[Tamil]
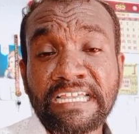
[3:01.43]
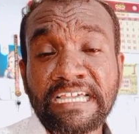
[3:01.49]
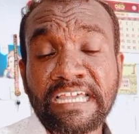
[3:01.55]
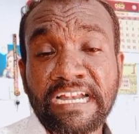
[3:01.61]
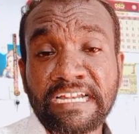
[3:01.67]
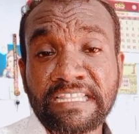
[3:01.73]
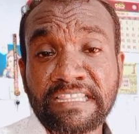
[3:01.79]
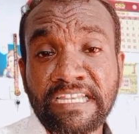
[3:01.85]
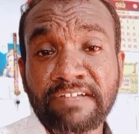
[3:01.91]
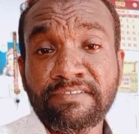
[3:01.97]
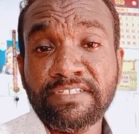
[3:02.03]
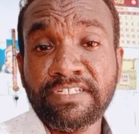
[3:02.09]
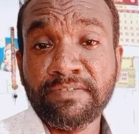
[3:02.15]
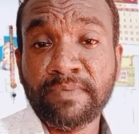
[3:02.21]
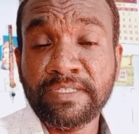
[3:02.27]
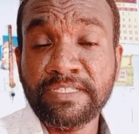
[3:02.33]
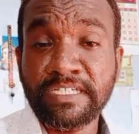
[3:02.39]
இருக்கிற இடத்துல
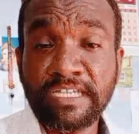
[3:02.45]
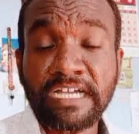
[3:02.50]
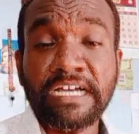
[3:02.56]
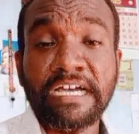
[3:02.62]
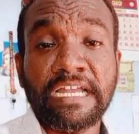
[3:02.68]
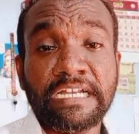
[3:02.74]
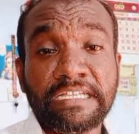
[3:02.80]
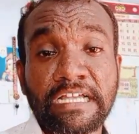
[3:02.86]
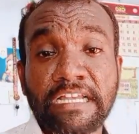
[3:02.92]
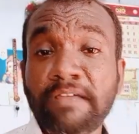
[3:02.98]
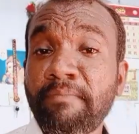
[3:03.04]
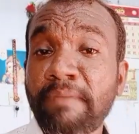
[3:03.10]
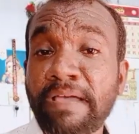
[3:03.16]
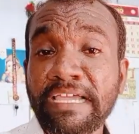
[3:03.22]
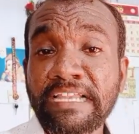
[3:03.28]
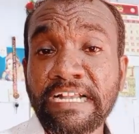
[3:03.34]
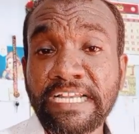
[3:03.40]
வந்துட்டு பார்த்தீங்கன்னா கரெக்டான
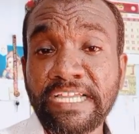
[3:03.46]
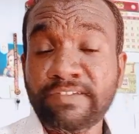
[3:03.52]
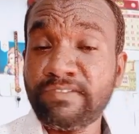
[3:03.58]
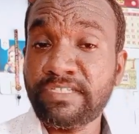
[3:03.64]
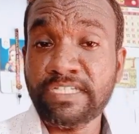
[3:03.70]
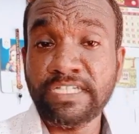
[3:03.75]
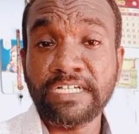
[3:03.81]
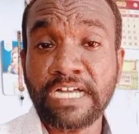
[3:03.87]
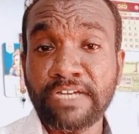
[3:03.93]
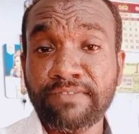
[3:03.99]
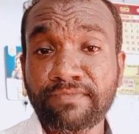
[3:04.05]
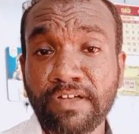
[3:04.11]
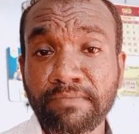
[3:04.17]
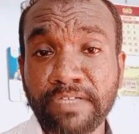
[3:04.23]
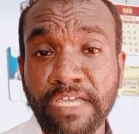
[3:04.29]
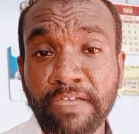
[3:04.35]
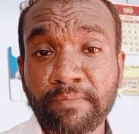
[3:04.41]
மெயில் ஐடியை வந்துட்டு
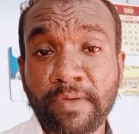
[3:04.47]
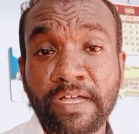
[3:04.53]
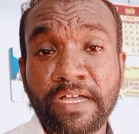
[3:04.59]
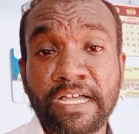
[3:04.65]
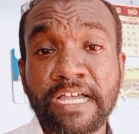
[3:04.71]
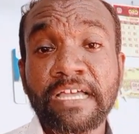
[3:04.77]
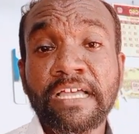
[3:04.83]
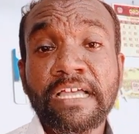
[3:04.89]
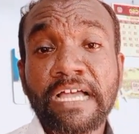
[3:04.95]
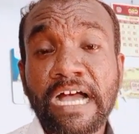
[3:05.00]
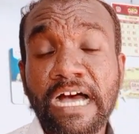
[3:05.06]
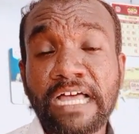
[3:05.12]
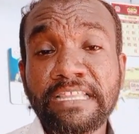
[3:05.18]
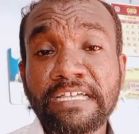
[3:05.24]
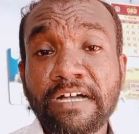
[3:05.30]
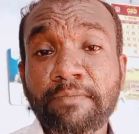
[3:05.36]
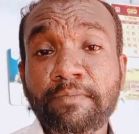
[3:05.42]
கன்ஃபார்ம் கேட்பாங்க
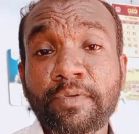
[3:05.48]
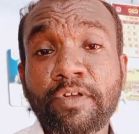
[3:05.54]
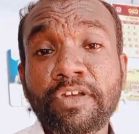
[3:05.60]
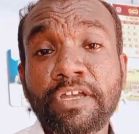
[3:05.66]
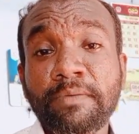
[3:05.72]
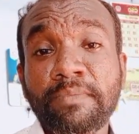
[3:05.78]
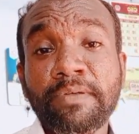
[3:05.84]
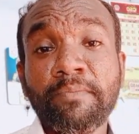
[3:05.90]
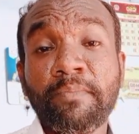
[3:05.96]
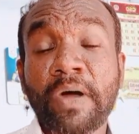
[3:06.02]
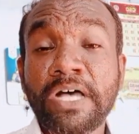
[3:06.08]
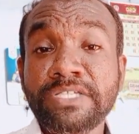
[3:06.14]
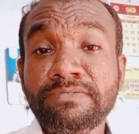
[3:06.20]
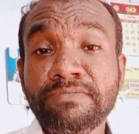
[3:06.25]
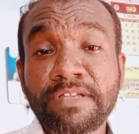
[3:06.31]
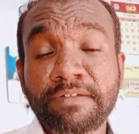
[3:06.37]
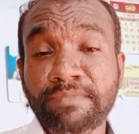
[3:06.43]
அதுக்கப்புறம் நம்ம
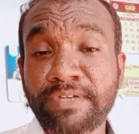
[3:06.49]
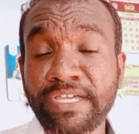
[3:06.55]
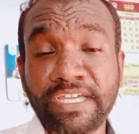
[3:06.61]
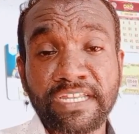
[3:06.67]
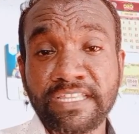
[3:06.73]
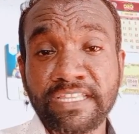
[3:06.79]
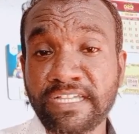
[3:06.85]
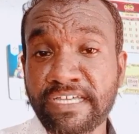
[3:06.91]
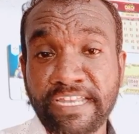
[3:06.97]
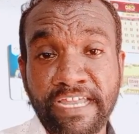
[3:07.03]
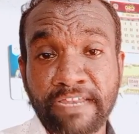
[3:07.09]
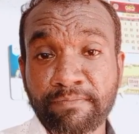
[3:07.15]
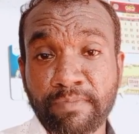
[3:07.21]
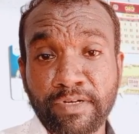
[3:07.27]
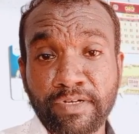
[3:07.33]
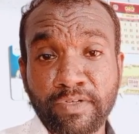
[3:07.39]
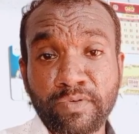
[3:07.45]
பாஸ்வேர்டு அப்படிங்கிறது
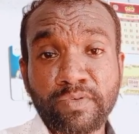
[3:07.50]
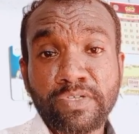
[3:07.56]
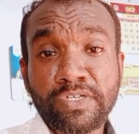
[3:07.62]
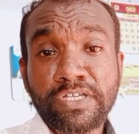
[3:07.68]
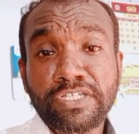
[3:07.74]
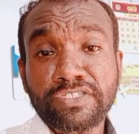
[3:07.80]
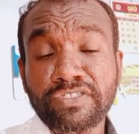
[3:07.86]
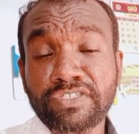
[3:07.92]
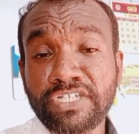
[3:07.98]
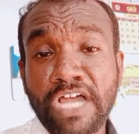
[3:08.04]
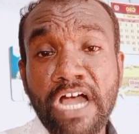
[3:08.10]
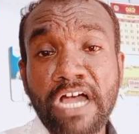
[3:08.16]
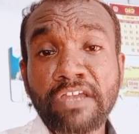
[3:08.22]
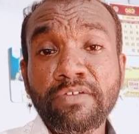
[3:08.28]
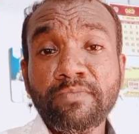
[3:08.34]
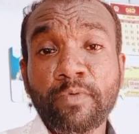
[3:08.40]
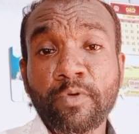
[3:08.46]
க்ரியேட் பண்ணணும் ஸோ இந்த
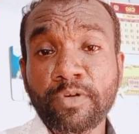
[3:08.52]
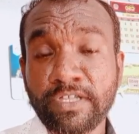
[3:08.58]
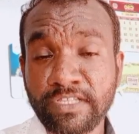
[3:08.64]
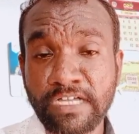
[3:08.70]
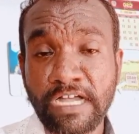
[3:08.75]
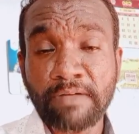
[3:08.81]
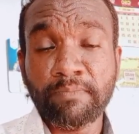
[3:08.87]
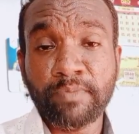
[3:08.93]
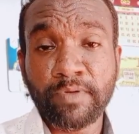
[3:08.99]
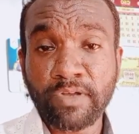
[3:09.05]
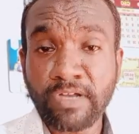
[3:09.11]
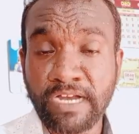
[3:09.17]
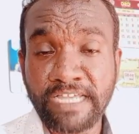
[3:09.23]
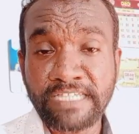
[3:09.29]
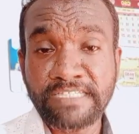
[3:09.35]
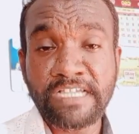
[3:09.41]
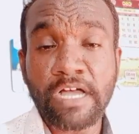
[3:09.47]
நாலும் போட்டதுக்கு அப்புறம்
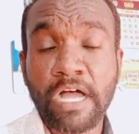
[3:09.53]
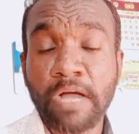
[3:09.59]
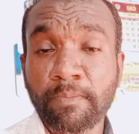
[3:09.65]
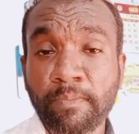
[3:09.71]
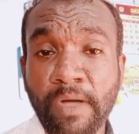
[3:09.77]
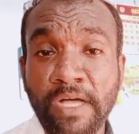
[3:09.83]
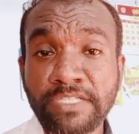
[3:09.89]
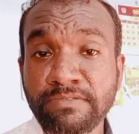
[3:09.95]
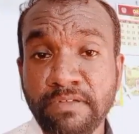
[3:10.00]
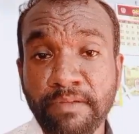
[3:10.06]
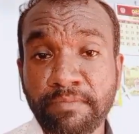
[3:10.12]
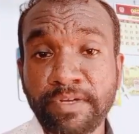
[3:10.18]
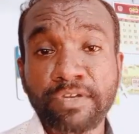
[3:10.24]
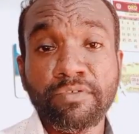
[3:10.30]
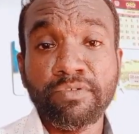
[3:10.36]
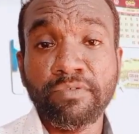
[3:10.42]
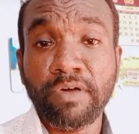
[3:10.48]
கடைசியாக பாஸ்வேர்டு
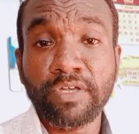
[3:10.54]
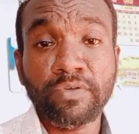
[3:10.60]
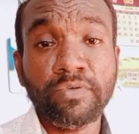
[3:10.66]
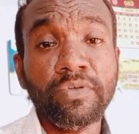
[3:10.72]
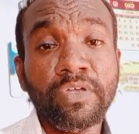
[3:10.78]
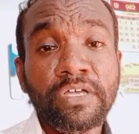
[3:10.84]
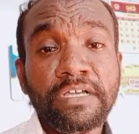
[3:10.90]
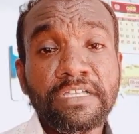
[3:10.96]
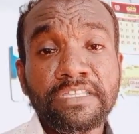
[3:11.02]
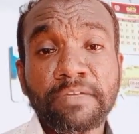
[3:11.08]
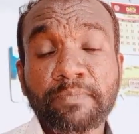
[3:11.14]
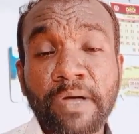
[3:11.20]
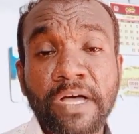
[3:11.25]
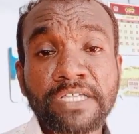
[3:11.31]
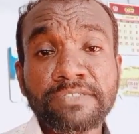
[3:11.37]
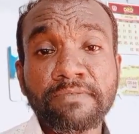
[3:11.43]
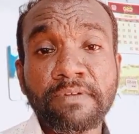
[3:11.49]
அப்படின்னு ஒன்று வரும் இந்த
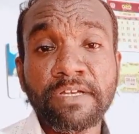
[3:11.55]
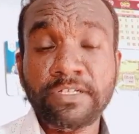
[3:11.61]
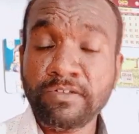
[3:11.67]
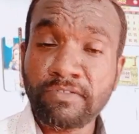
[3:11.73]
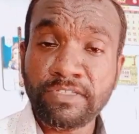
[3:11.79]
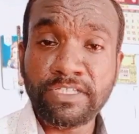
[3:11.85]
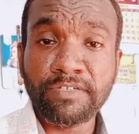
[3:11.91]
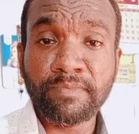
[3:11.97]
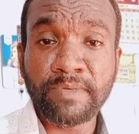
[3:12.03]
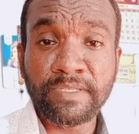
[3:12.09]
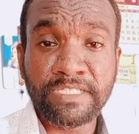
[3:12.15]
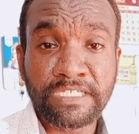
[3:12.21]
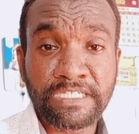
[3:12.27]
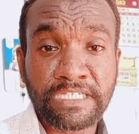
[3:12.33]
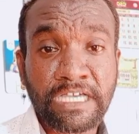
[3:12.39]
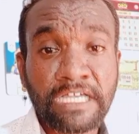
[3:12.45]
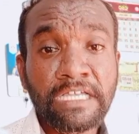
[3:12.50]
பாஸ்வேர்டுக்கும் வந்துட்டு
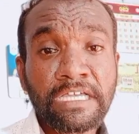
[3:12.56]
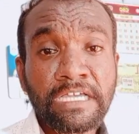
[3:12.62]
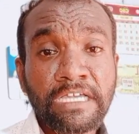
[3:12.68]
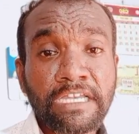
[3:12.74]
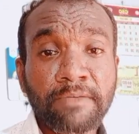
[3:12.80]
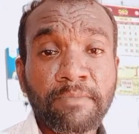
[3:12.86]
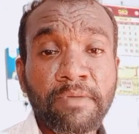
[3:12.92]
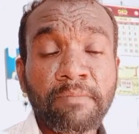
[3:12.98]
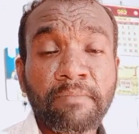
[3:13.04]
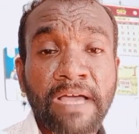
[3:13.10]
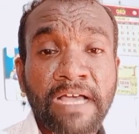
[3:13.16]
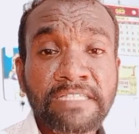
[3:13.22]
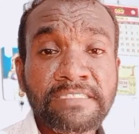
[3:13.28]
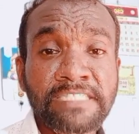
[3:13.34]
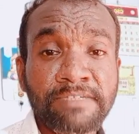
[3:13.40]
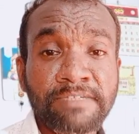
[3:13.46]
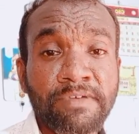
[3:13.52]
பார்த்தீங்கன்னா நம்ம
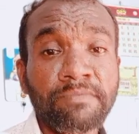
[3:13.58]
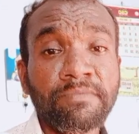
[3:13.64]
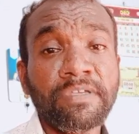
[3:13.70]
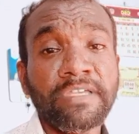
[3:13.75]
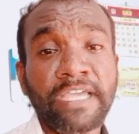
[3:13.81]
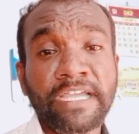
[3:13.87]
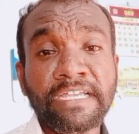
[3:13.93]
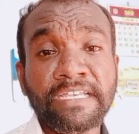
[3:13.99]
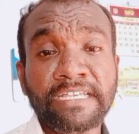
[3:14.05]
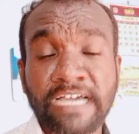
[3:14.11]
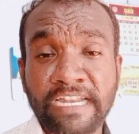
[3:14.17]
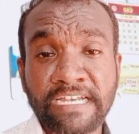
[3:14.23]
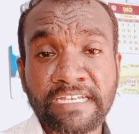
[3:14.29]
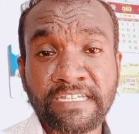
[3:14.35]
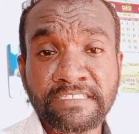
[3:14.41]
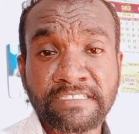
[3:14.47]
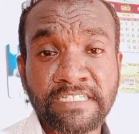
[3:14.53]
மேக்ஸிமம் எயிட்
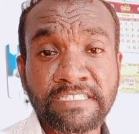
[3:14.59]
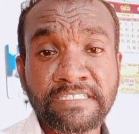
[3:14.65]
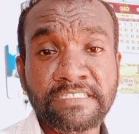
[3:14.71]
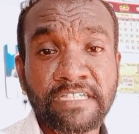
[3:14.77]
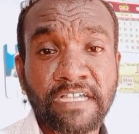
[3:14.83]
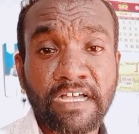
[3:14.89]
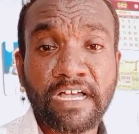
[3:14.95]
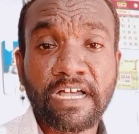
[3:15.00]
கேரக்டரிஸ்டிக்ஸ்